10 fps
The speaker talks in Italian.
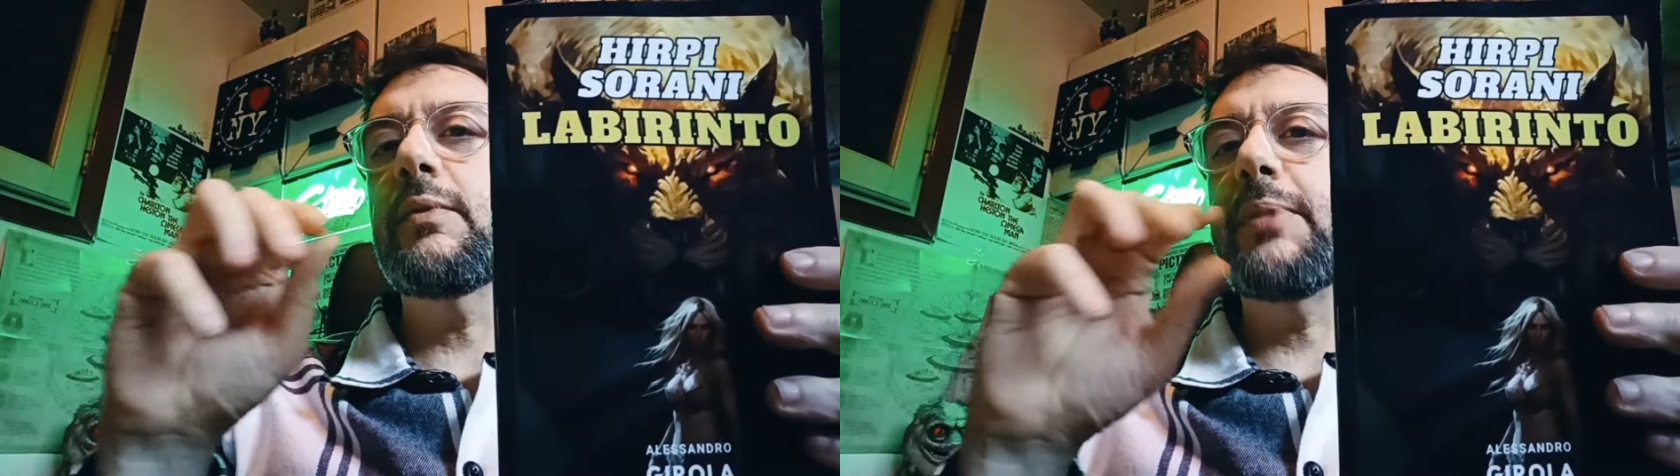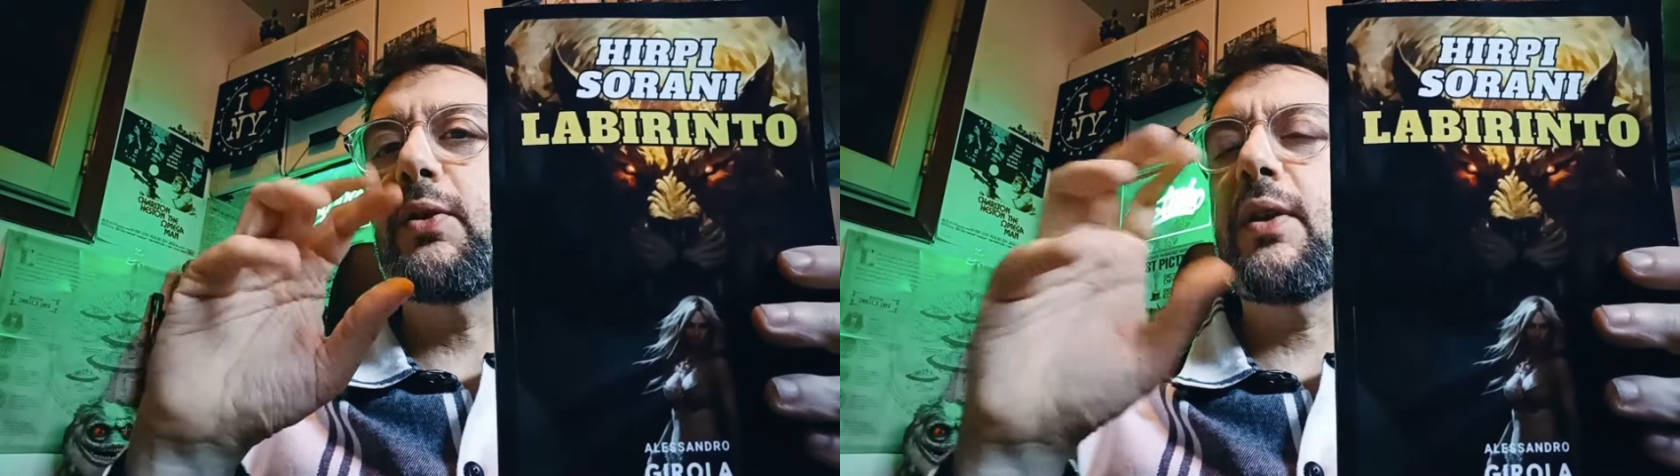
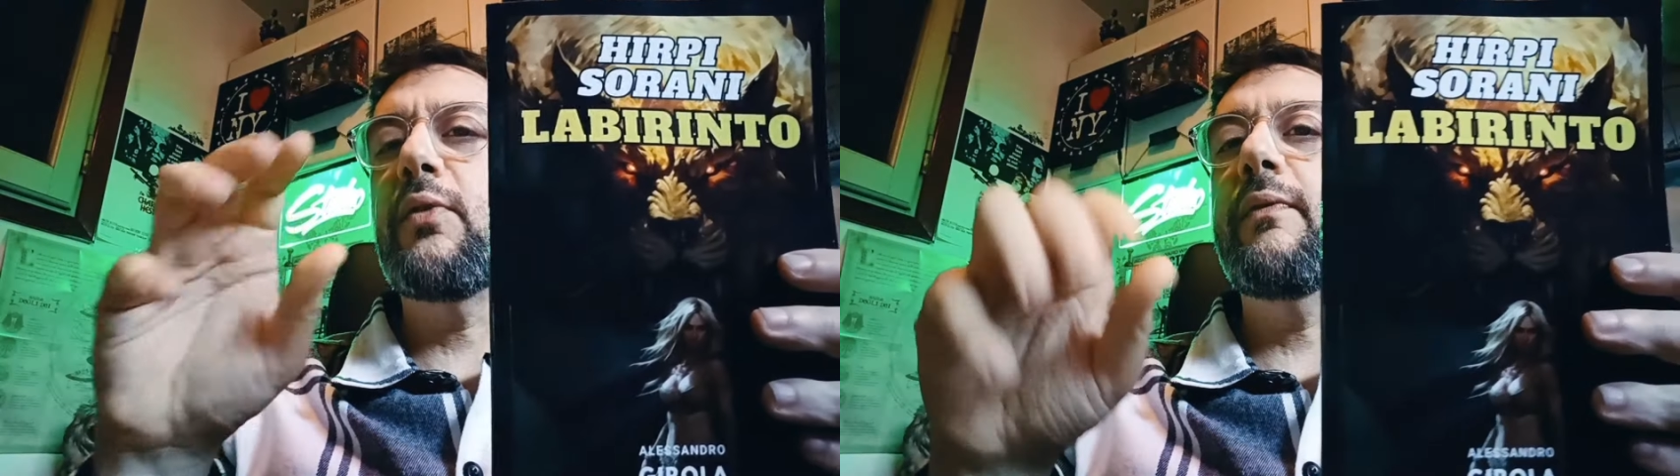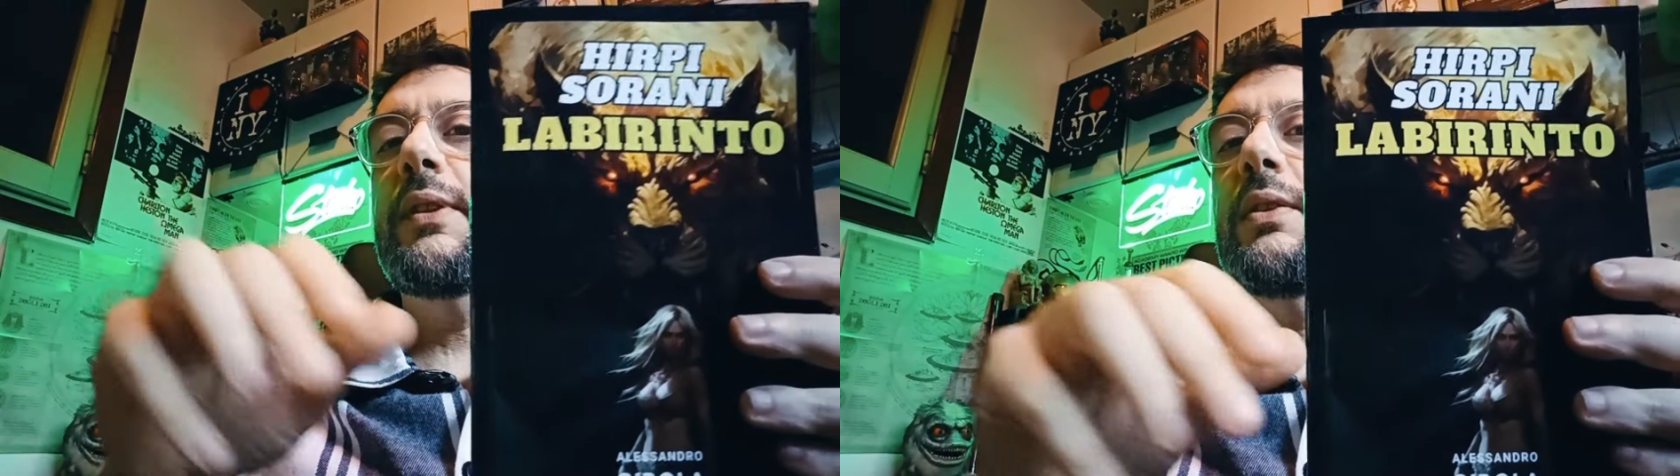per ora
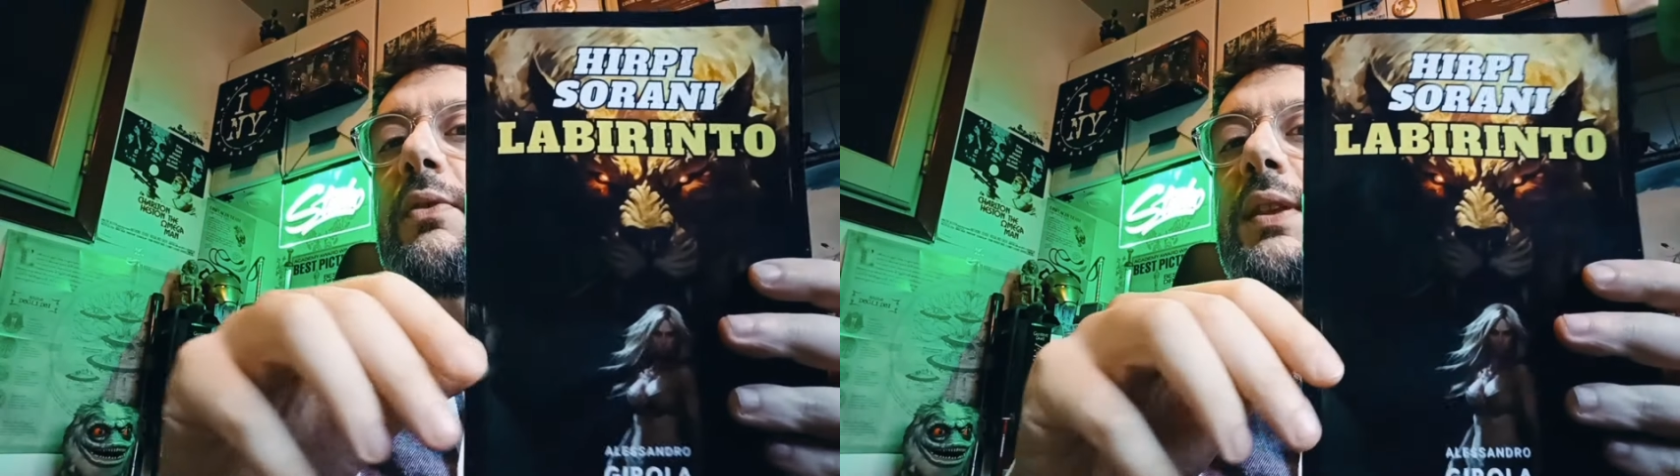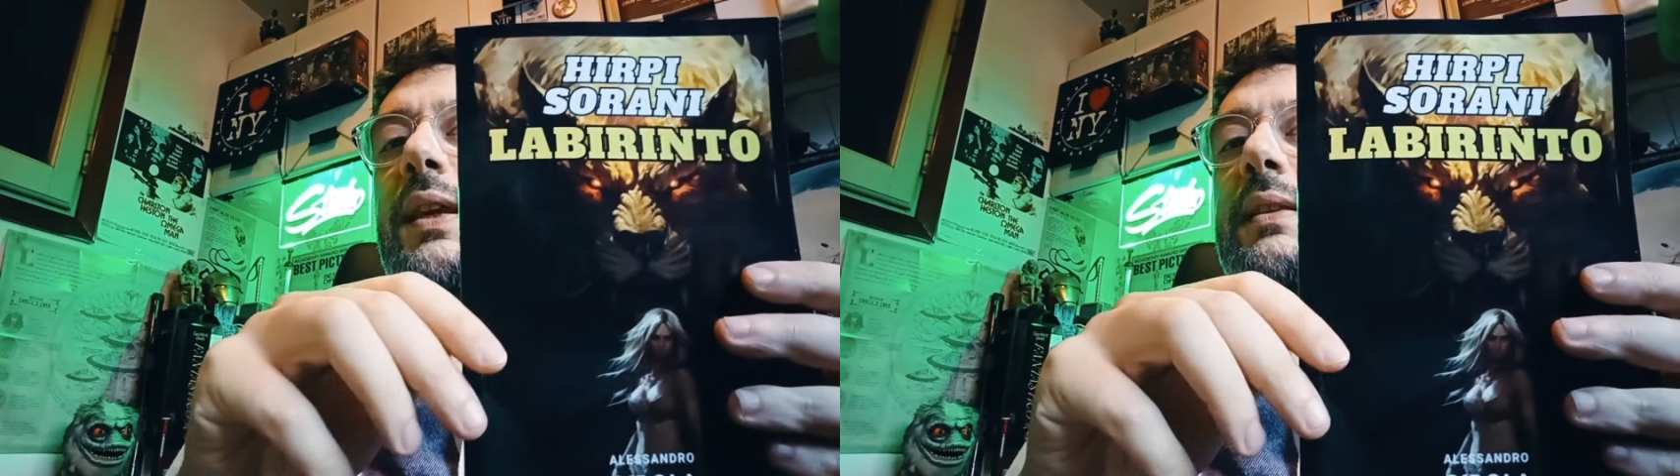non vi
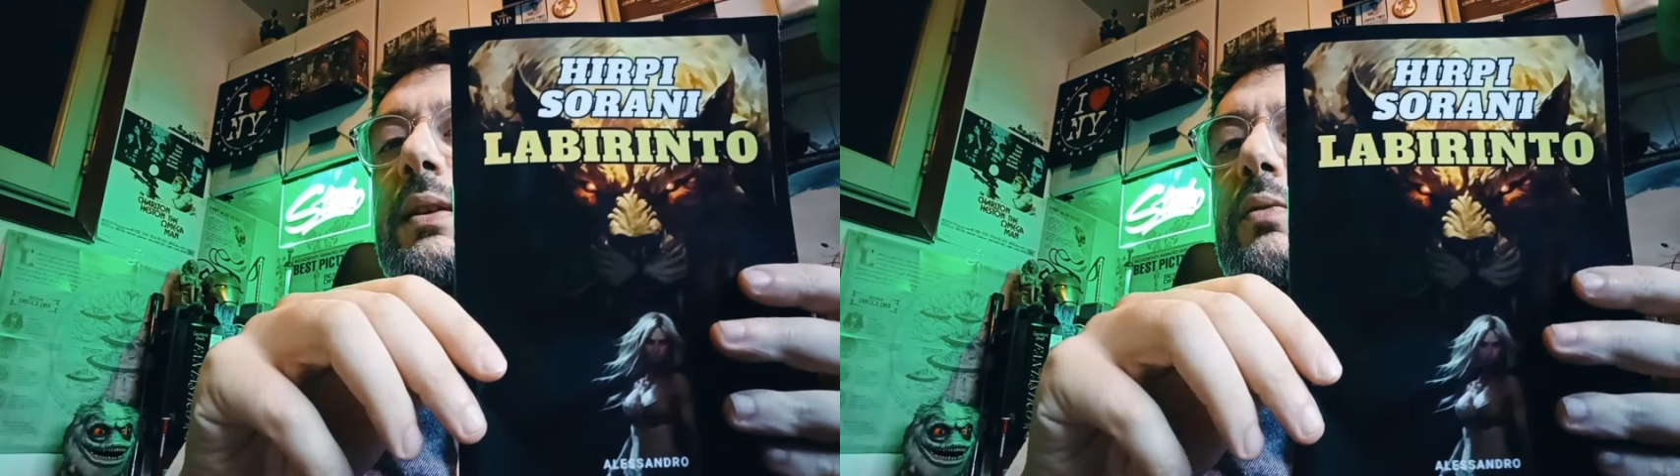dico niente,